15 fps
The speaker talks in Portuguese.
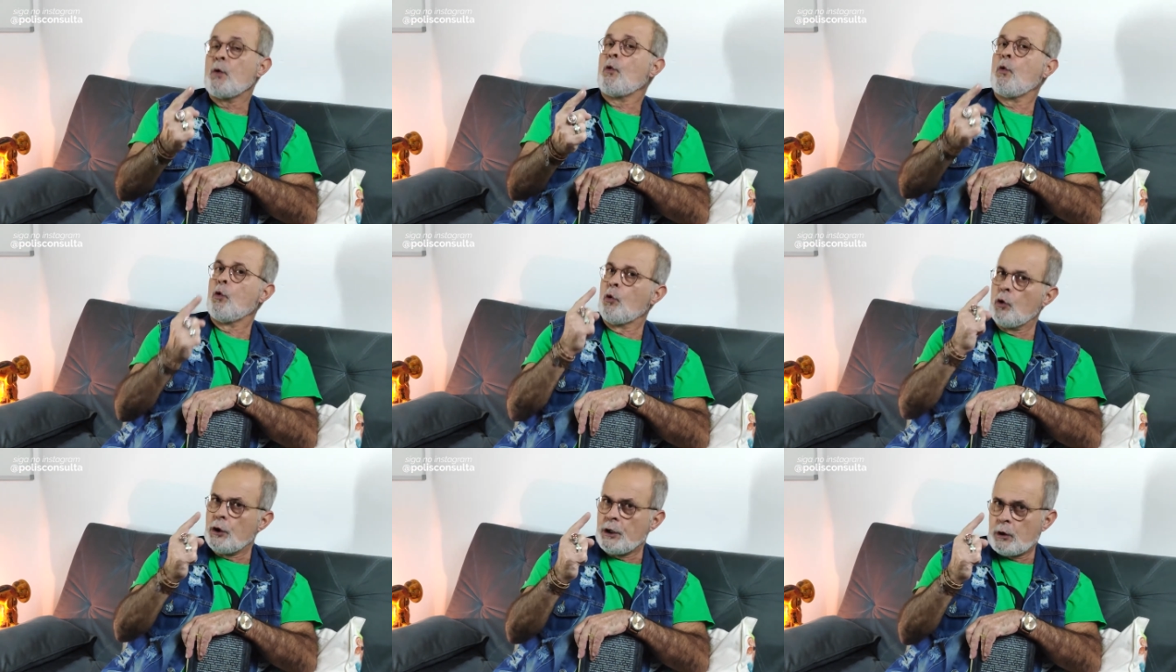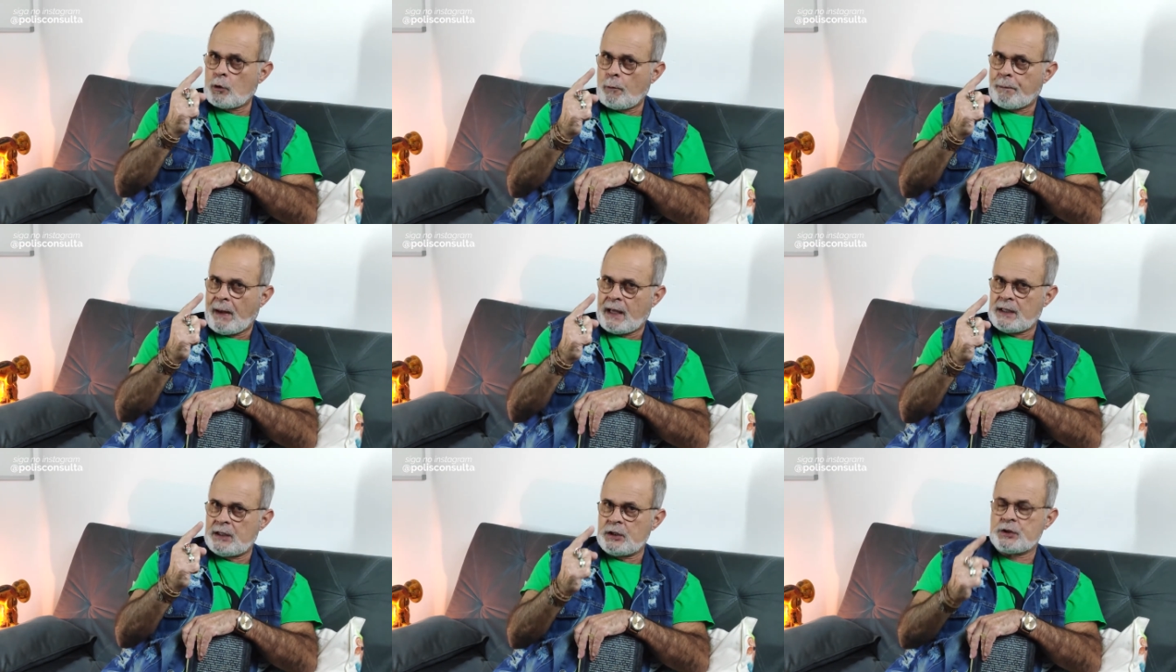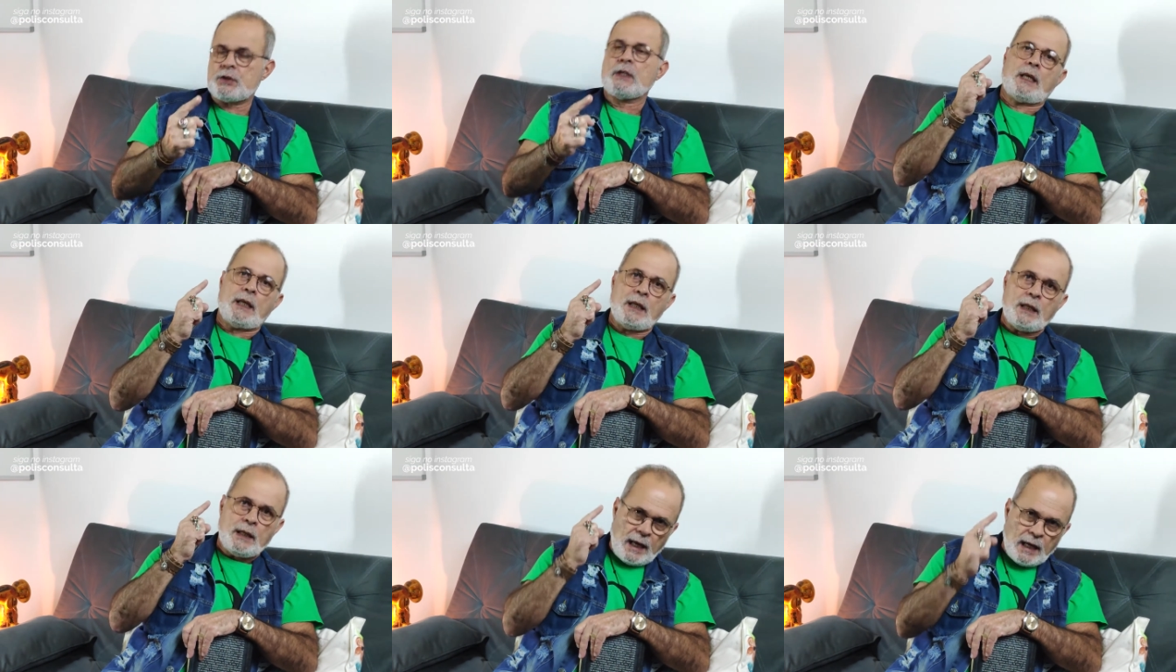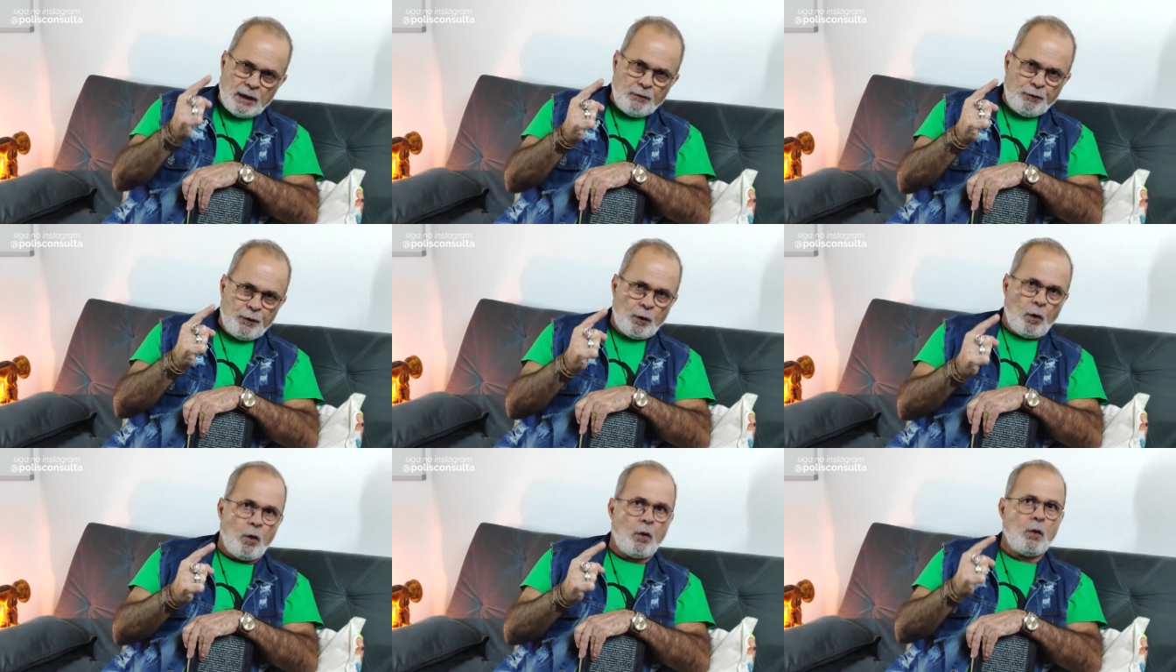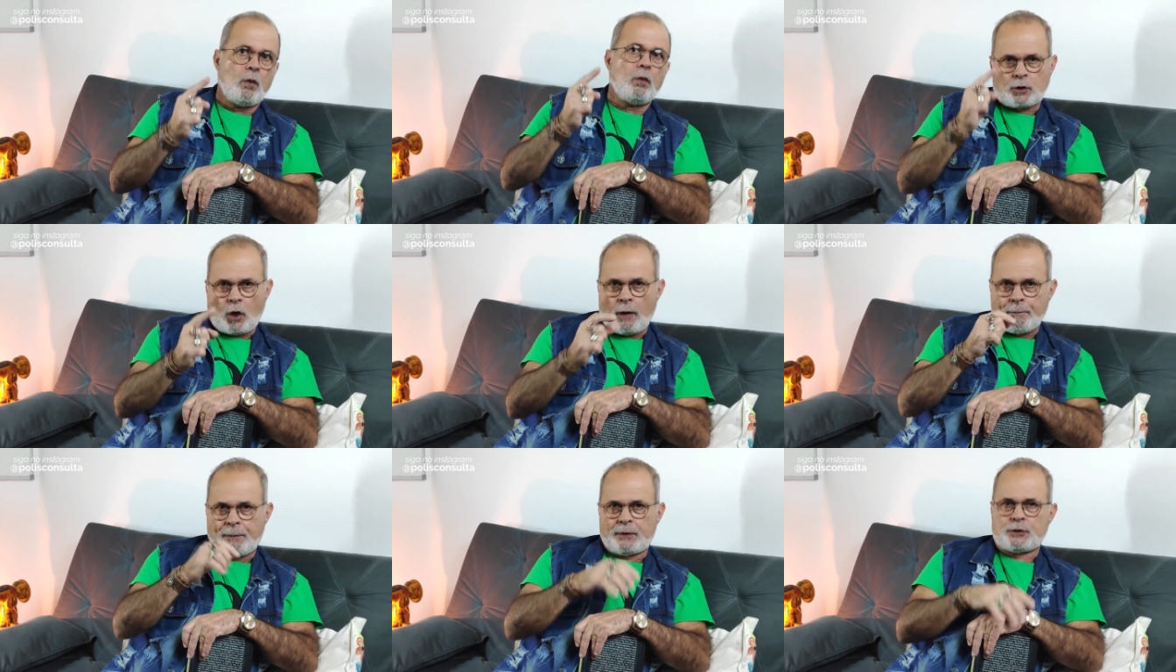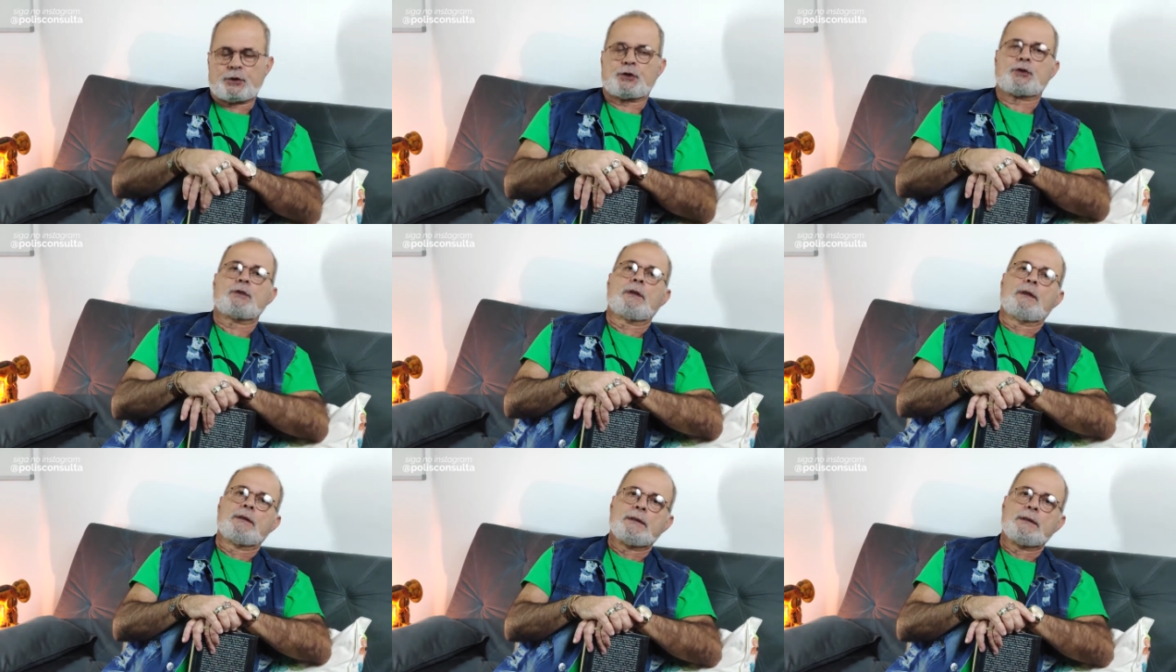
o único país que enviou tropas.